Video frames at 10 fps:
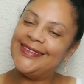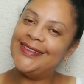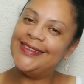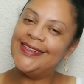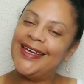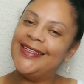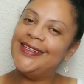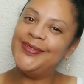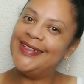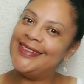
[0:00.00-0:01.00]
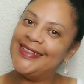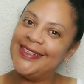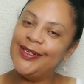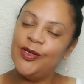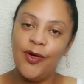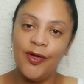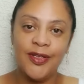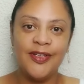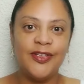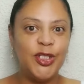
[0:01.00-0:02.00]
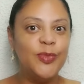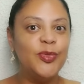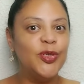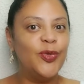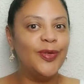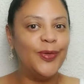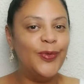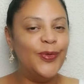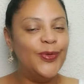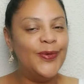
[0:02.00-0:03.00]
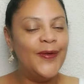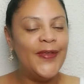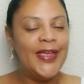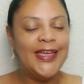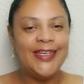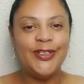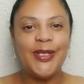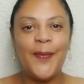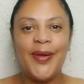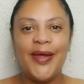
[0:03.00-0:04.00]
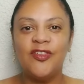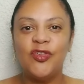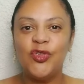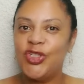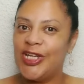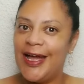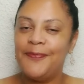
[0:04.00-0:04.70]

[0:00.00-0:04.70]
Se ainda não é inscrito e gosta desse tipo de conteúdo, eu já peço já,